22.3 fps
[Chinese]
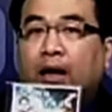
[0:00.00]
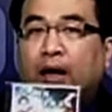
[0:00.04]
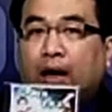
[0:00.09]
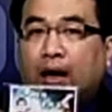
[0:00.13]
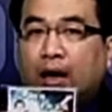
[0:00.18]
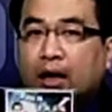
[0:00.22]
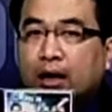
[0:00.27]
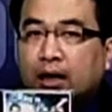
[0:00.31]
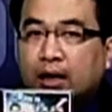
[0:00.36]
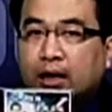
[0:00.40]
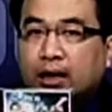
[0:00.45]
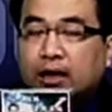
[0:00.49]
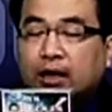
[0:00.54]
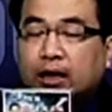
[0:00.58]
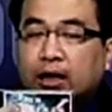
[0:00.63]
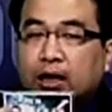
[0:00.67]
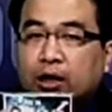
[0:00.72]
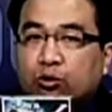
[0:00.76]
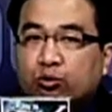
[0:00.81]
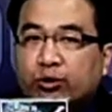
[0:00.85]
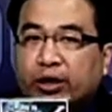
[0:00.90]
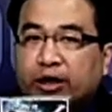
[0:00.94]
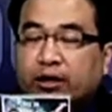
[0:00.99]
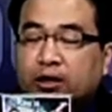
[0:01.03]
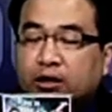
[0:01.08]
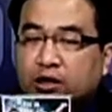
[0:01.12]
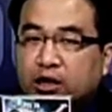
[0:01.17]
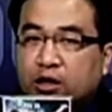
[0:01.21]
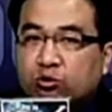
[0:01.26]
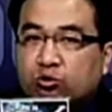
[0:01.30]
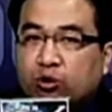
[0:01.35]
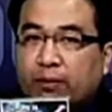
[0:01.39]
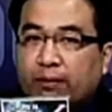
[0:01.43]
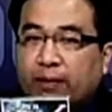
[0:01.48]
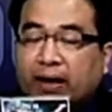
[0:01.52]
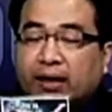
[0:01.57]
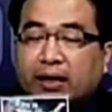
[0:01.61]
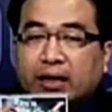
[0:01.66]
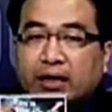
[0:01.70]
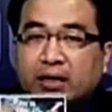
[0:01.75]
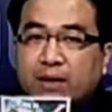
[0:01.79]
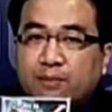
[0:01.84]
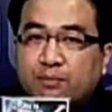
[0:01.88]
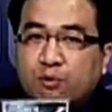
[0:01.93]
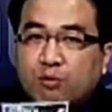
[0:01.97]
二零一五年的精装版，你一
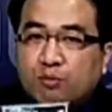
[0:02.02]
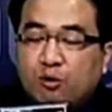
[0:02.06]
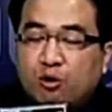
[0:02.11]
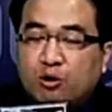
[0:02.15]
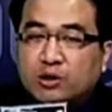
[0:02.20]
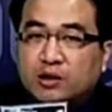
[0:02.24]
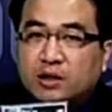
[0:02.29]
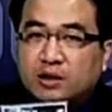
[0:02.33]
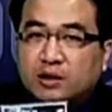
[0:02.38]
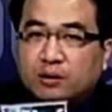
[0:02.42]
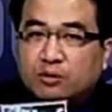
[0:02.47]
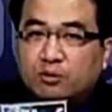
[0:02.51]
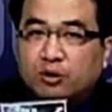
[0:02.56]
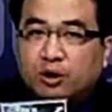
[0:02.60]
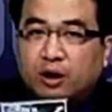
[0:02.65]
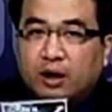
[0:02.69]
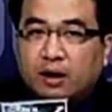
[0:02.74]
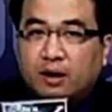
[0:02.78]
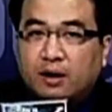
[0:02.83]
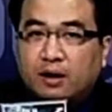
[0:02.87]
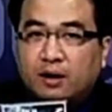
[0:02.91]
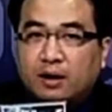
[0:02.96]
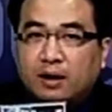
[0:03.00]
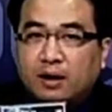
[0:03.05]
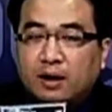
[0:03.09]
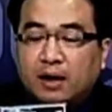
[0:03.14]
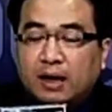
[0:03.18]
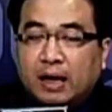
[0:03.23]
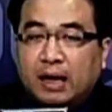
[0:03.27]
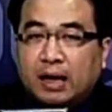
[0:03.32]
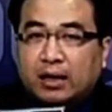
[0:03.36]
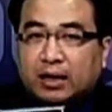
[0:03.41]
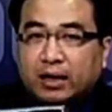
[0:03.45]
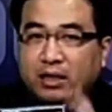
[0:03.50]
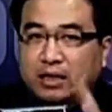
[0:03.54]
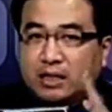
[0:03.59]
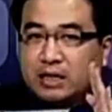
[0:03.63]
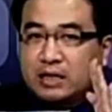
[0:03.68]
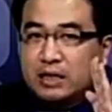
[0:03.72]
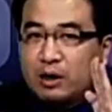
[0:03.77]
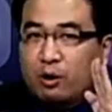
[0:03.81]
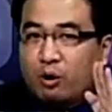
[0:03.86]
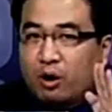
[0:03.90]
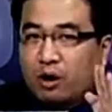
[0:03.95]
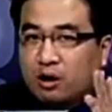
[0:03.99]
定不陌生，对不对？那接
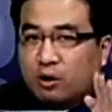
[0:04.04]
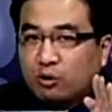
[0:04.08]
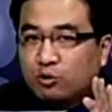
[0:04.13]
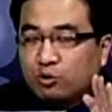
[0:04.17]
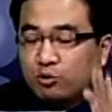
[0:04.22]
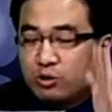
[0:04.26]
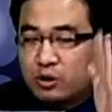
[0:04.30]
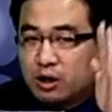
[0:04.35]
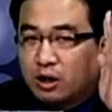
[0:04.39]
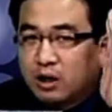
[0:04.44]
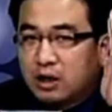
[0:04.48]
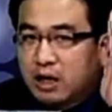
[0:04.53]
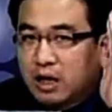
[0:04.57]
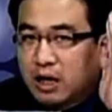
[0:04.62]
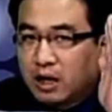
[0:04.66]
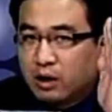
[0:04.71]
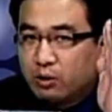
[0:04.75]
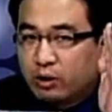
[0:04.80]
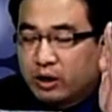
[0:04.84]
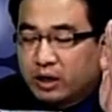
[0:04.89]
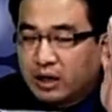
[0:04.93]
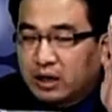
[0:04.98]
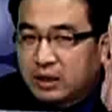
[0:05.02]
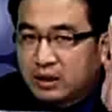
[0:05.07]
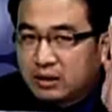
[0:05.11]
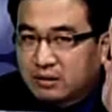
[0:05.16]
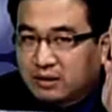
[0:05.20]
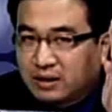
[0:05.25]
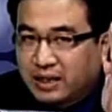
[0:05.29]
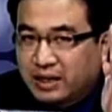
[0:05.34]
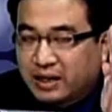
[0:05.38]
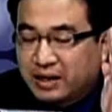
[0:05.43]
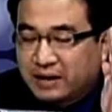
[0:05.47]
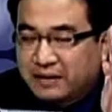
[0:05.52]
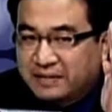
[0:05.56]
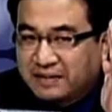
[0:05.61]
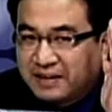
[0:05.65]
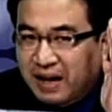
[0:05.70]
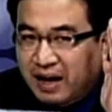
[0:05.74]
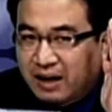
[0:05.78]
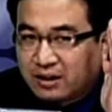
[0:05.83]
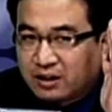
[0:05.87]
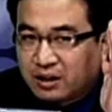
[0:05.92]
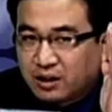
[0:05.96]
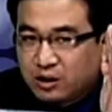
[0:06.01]
下来我要告诉一个各位一个天
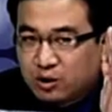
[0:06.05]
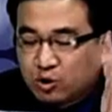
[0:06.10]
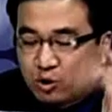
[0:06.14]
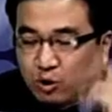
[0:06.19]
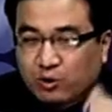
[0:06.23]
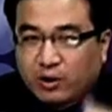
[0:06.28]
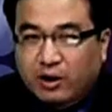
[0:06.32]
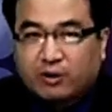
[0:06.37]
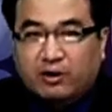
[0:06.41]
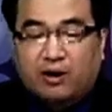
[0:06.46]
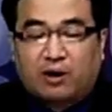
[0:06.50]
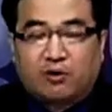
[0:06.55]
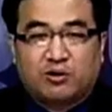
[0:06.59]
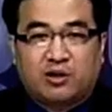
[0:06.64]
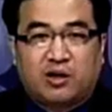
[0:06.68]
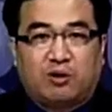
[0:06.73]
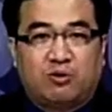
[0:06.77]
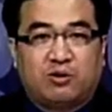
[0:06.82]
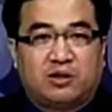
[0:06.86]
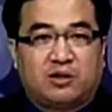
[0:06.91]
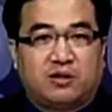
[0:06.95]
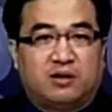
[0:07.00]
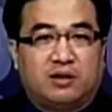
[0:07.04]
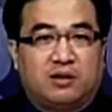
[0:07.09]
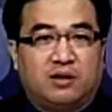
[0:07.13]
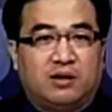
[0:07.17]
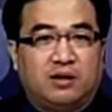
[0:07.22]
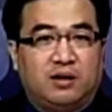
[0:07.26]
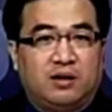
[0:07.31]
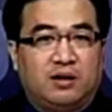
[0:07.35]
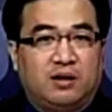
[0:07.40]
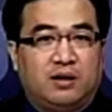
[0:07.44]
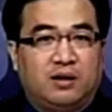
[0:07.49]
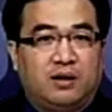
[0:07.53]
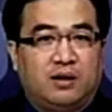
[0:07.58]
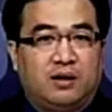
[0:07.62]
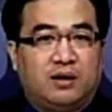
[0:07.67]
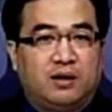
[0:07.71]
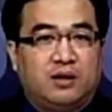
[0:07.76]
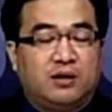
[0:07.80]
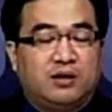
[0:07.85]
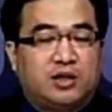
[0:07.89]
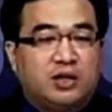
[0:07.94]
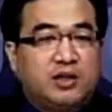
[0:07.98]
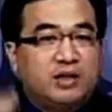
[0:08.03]
大的一个重要的好消息，
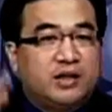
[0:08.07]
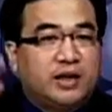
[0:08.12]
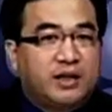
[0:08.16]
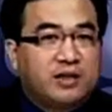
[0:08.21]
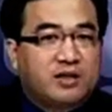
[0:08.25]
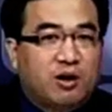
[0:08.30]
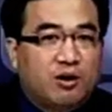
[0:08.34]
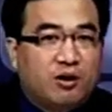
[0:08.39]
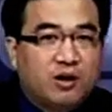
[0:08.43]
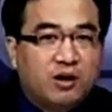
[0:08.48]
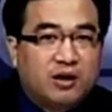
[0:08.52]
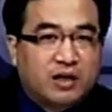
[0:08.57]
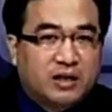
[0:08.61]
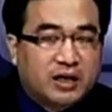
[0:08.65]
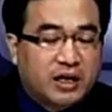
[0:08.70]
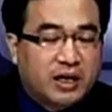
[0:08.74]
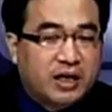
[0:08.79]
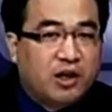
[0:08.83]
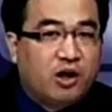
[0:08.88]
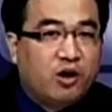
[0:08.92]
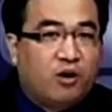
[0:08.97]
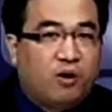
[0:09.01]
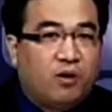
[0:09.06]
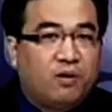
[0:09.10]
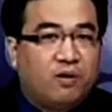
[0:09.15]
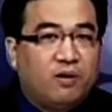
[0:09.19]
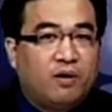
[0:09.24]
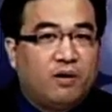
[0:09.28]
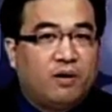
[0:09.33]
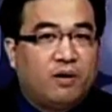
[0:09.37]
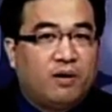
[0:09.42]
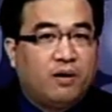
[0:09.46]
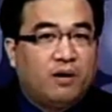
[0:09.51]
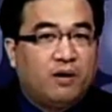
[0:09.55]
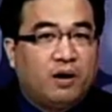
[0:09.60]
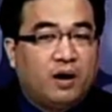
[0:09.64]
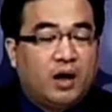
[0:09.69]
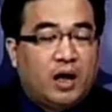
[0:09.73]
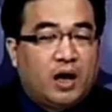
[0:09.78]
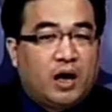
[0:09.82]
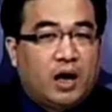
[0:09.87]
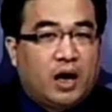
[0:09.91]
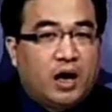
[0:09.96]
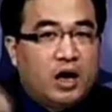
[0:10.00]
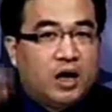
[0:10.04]
今年叫二零一六，
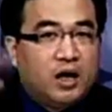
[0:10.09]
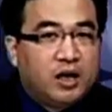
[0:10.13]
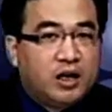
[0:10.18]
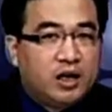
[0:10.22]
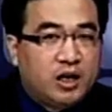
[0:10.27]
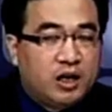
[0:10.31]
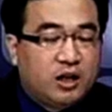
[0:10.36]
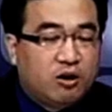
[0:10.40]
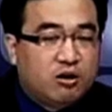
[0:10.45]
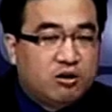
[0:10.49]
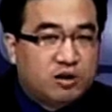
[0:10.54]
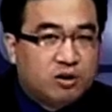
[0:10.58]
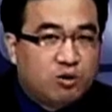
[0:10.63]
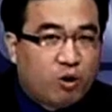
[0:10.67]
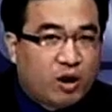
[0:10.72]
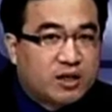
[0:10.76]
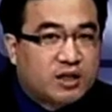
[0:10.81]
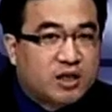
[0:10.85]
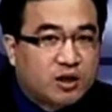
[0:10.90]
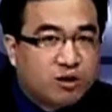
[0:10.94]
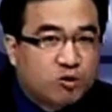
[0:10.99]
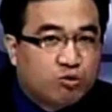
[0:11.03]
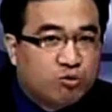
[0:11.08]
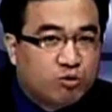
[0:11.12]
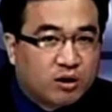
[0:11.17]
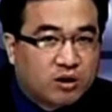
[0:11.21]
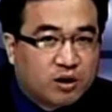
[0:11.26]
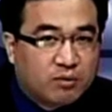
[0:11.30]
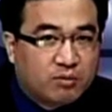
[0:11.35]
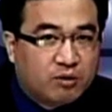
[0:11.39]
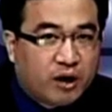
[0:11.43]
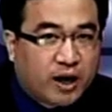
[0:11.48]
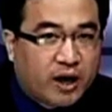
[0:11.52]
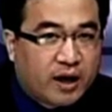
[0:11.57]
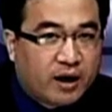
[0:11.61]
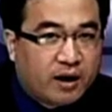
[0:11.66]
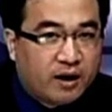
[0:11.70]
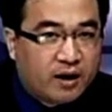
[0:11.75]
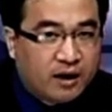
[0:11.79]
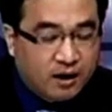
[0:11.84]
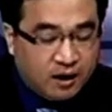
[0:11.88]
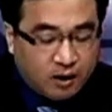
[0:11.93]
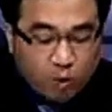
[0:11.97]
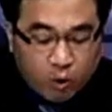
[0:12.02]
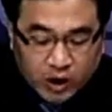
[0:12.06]
二零一六已经快结束了，对不对？
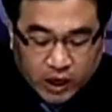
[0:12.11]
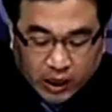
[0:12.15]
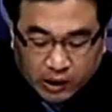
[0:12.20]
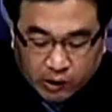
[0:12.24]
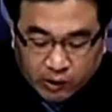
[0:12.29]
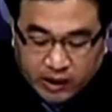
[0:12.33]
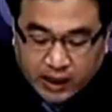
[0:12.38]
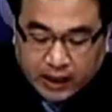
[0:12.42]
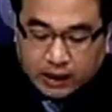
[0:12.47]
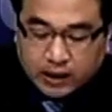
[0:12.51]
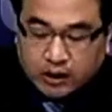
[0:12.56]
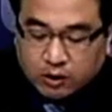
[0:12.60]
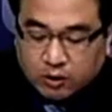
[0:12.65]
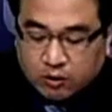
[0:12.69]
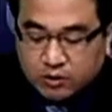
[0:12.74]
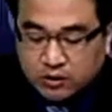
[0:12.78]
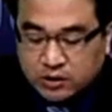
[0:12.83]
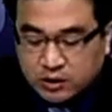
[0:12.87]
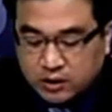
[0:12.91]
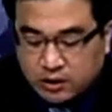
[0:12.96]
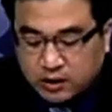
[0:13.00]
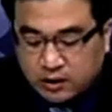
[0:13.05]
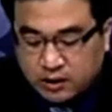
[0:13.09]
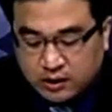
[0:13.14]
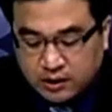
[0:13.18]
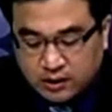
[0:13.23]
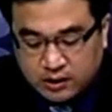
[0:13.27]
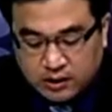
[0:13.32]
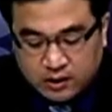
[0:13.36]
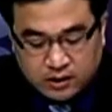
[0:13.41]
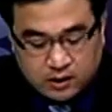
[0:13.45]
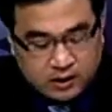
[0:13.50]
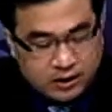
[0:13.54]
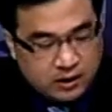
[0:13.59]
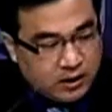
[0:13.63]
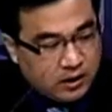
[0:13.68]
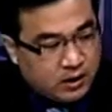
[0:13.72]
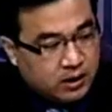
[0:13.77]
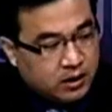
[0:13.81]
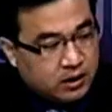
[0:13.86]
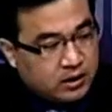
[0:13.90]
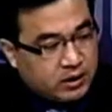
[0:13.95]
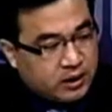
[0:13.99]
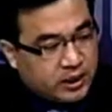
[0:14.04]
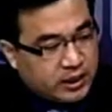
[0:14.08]
我给各位看一个东西，
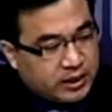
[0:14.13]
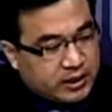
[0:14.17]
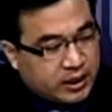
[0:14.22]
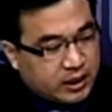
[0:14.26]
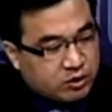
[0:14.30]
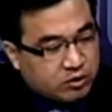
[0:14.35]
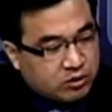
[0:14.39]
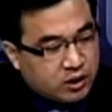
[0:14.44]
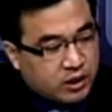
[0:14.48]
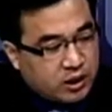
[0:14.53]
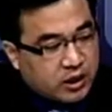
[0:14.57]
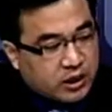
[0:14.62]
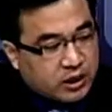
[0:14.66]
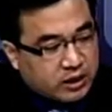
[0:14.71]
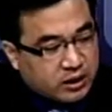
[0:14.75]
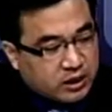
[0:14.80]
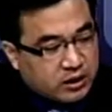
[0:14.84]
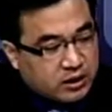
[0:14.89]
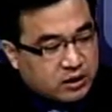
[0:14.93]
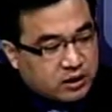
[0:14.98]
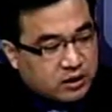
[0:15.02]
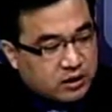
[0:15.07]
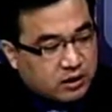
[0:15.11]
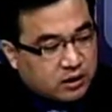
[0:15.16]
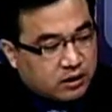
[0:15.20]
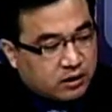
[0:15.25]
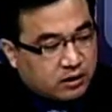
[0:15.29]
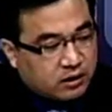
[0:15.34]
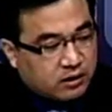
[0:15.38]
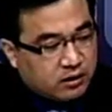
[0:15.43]
接下来就是二零一七了，